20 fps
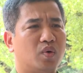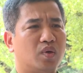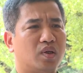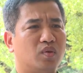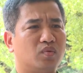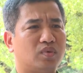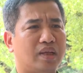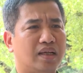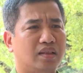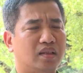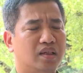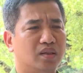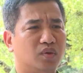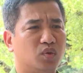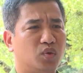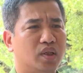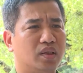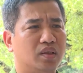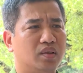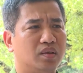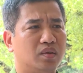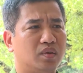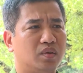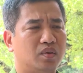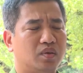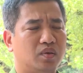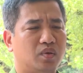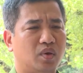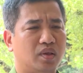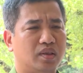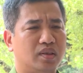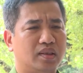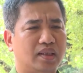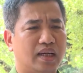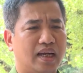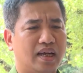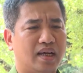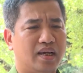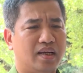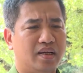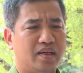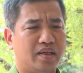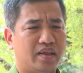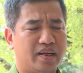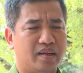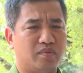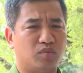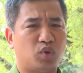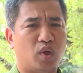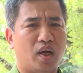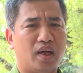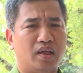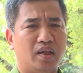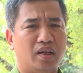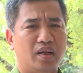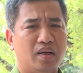công tác thường xuyên tuần tra kiểm soát